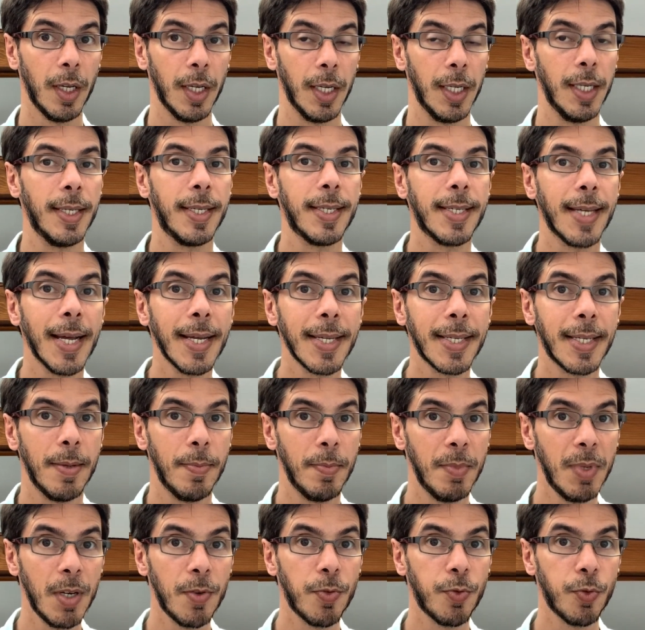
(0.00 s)
Et ça, c'est
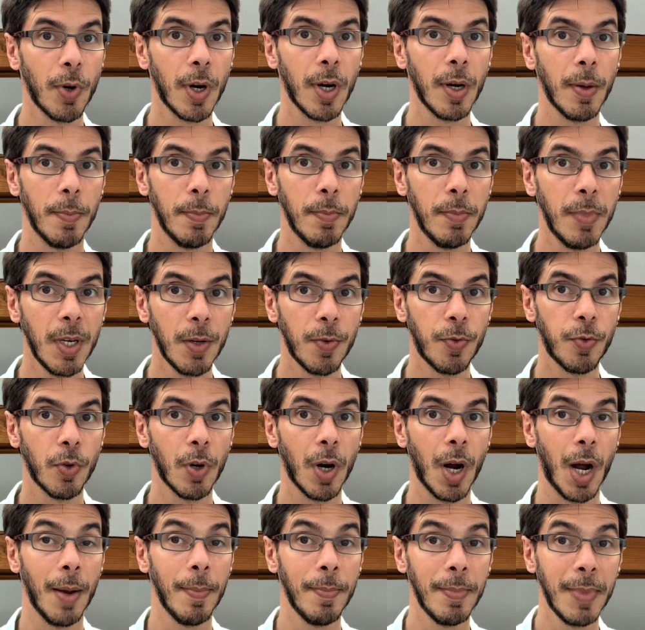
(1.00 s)
mille fois, mille
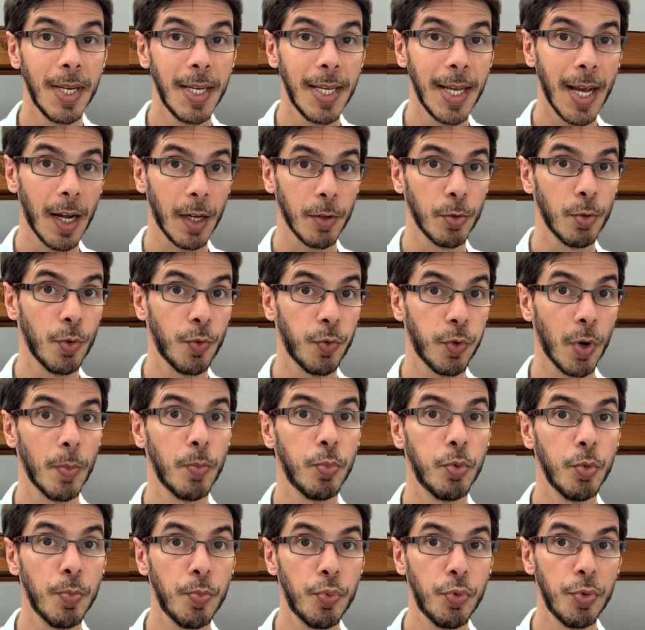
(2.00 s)
fois, un milliard de fois
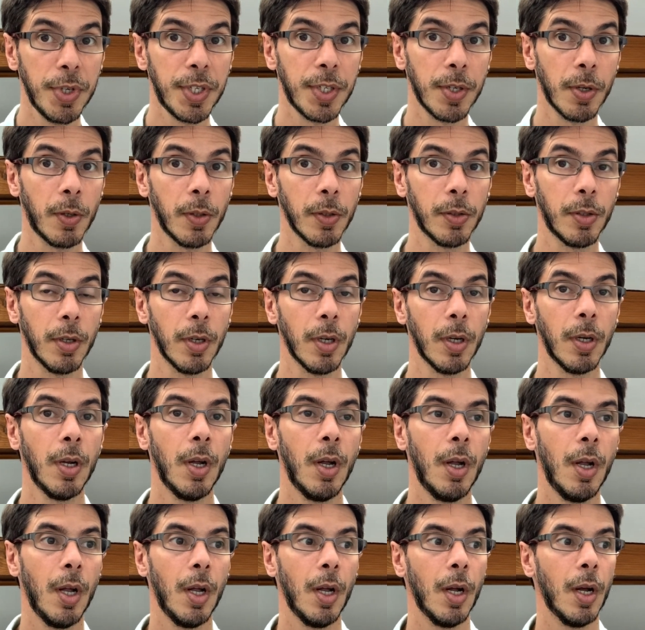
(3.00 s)
plus puissant que
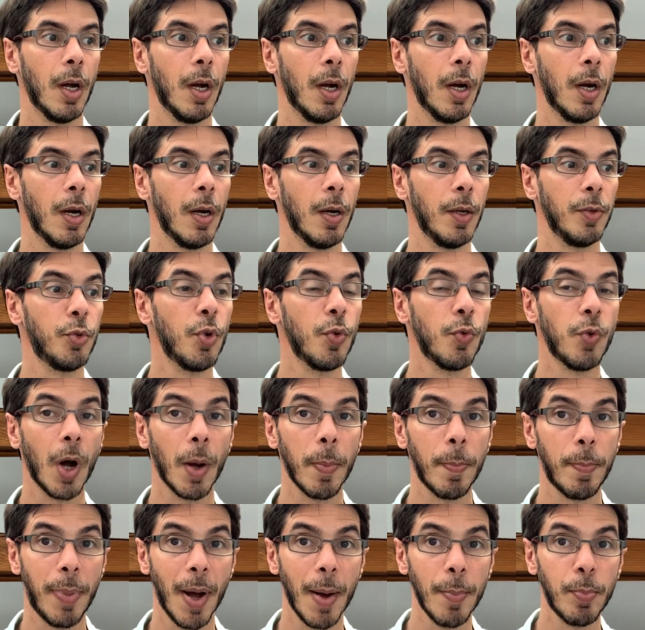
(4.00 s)
euh,
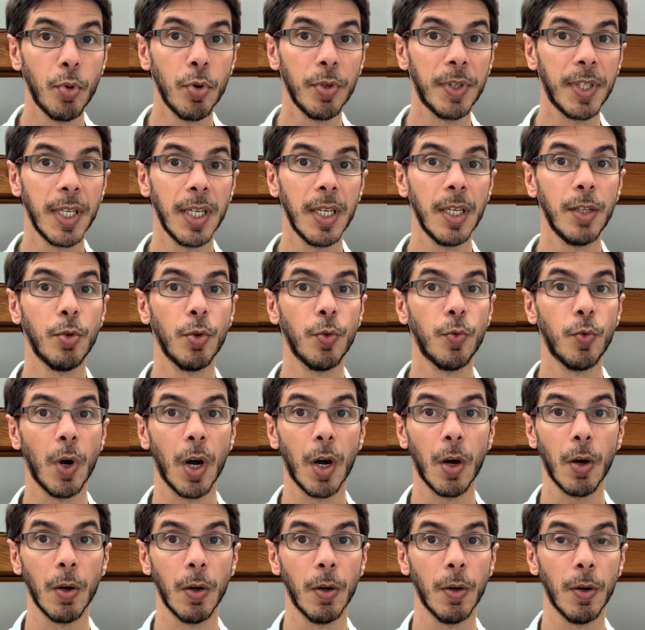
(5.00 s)
devoir papoter,
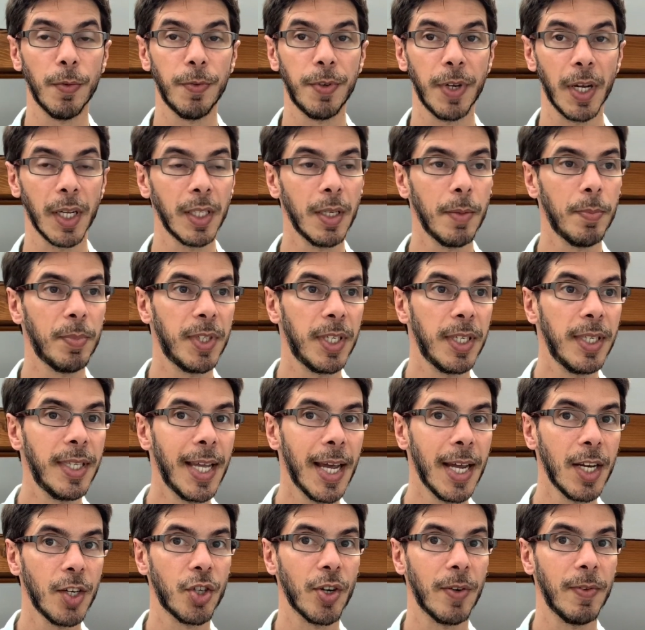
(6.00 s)
devoir euh, faire des petites
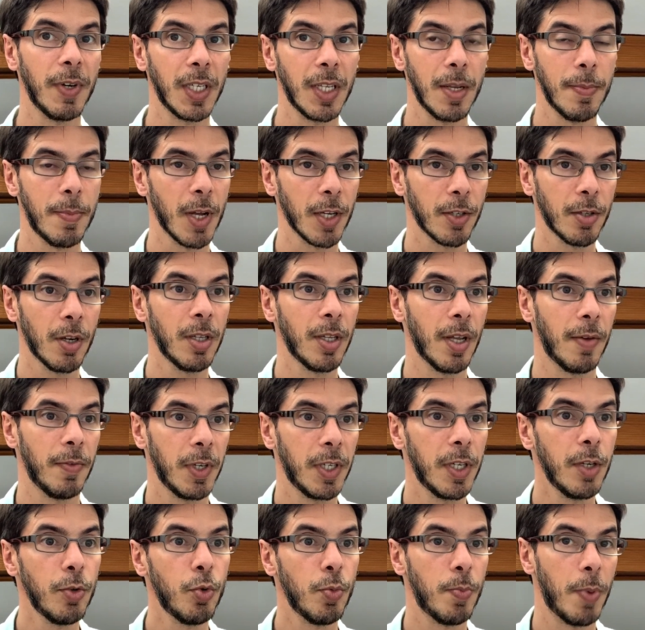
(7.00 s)
déj avec des personnes avec
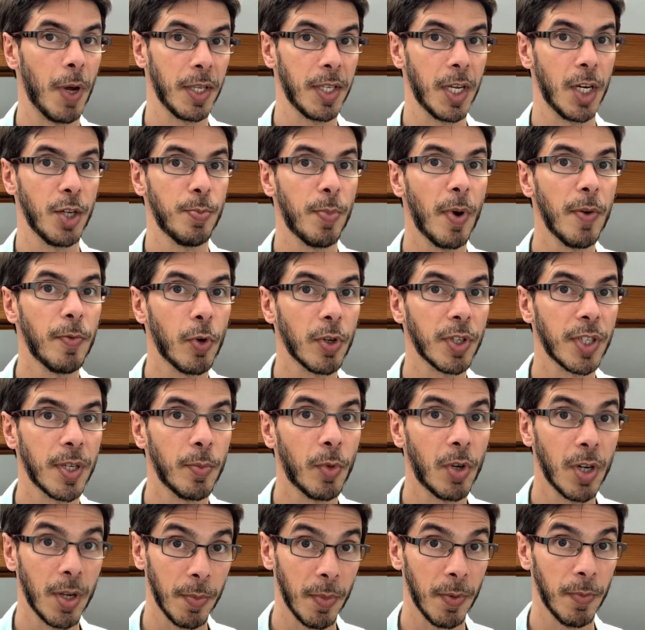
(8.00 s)
qui tu partages pas
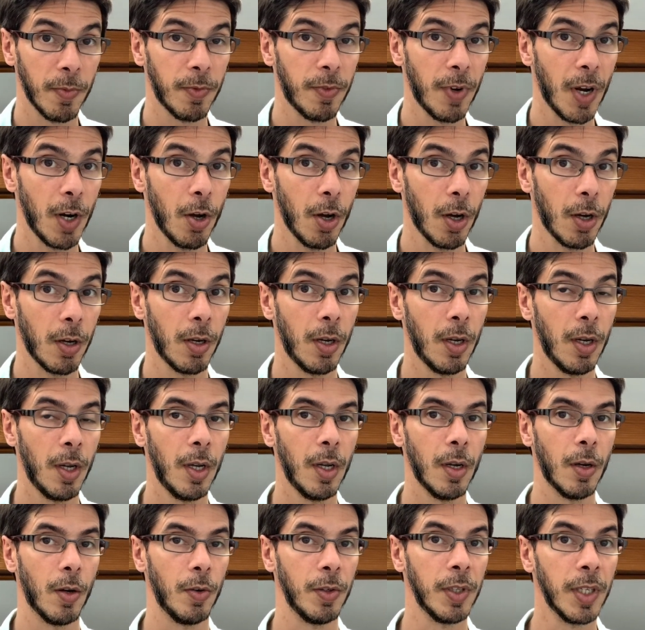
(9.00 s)
forcément les mêmes valeurs.
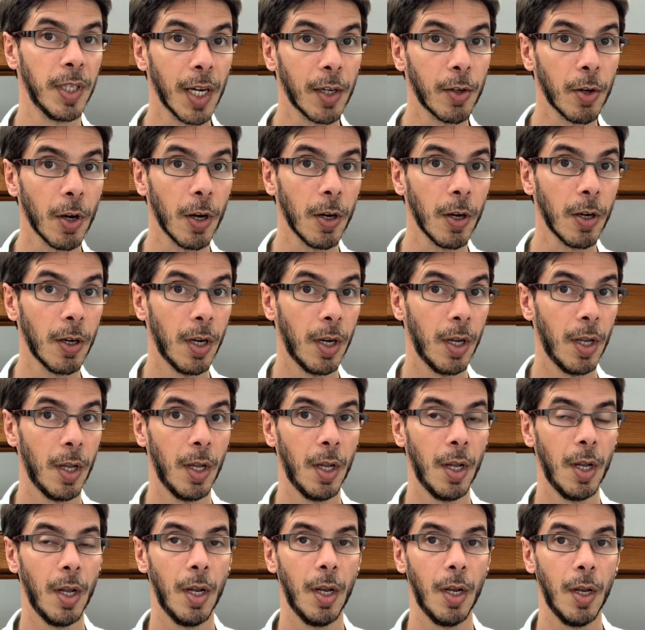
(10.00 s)
On est d'accord
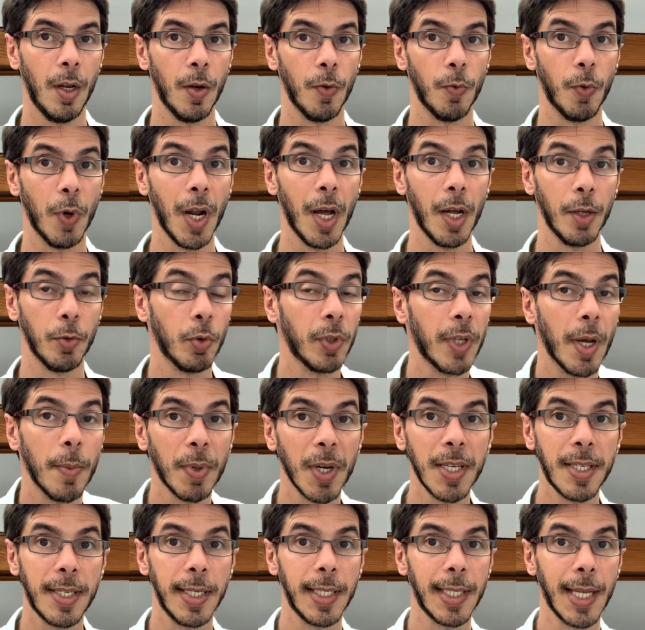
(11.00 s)
Voilà, donc
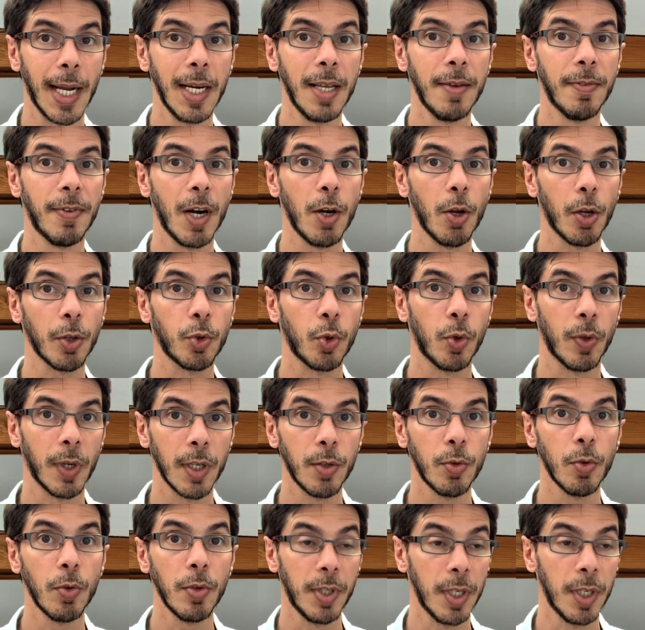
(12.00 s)
après, si tu as les valeurs de ton
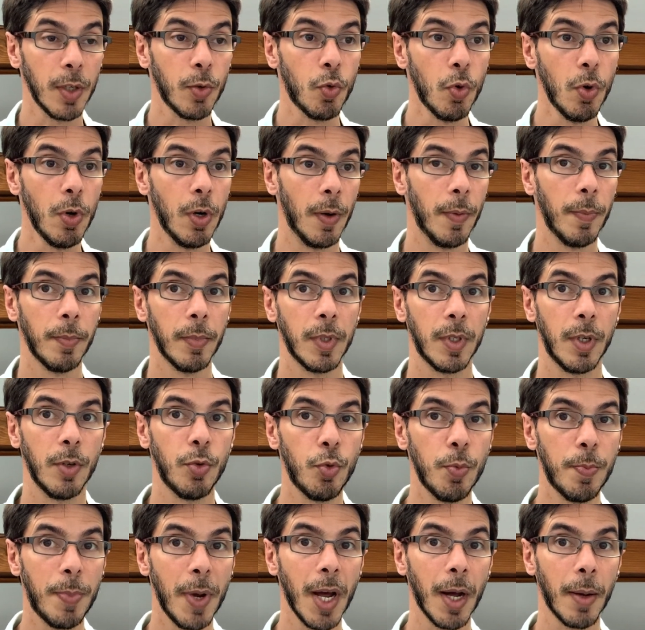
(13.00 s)
réseau, c'est cool, c'est
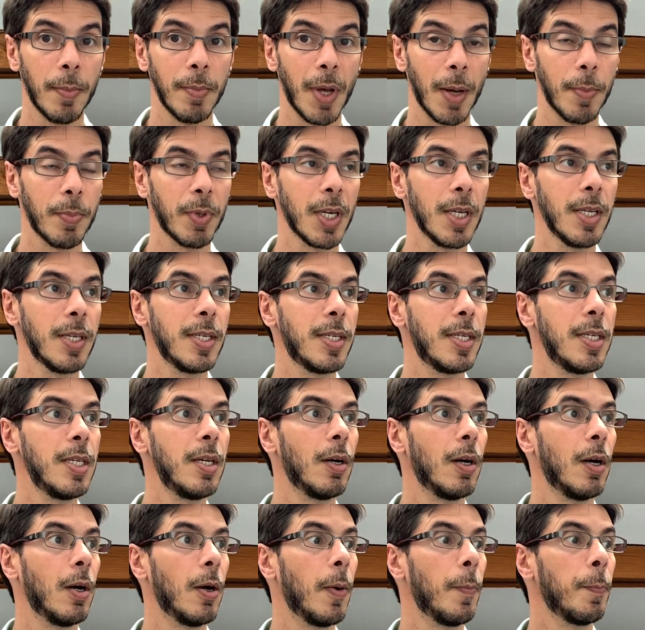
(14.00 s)
super, mais après,
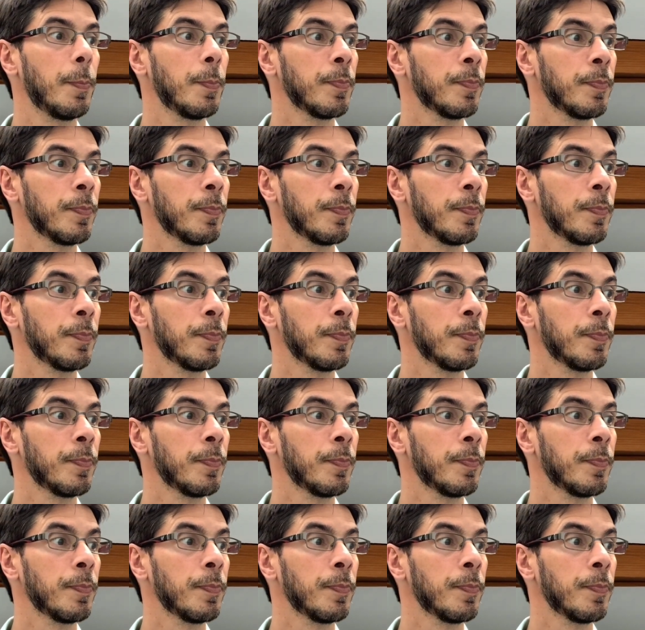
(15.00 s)
si euh,